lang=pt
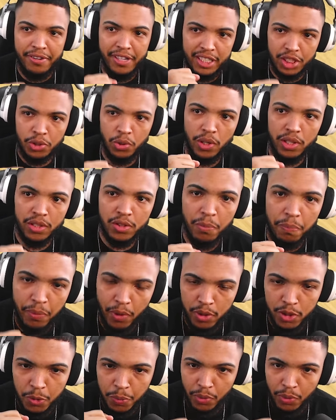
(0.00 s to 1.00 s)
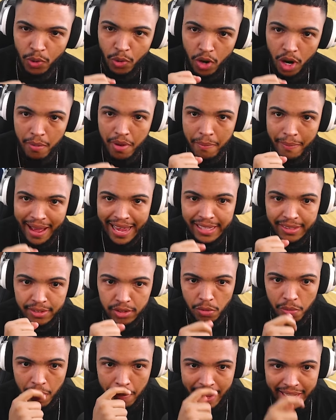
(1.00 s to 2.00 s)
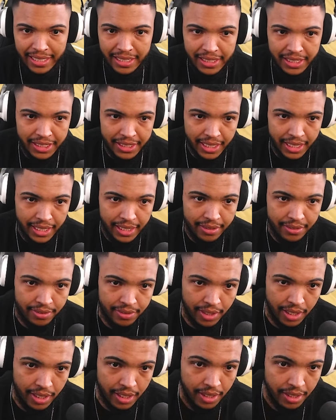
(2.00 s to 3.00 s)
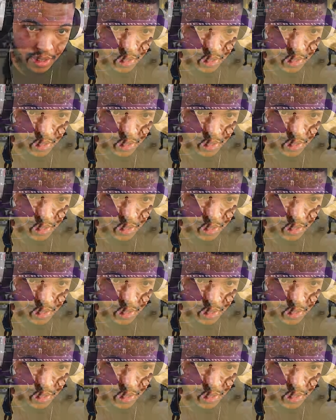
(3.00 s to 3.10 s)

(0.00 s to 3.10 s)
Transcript: 28 pontos pro homem, mais uma média distância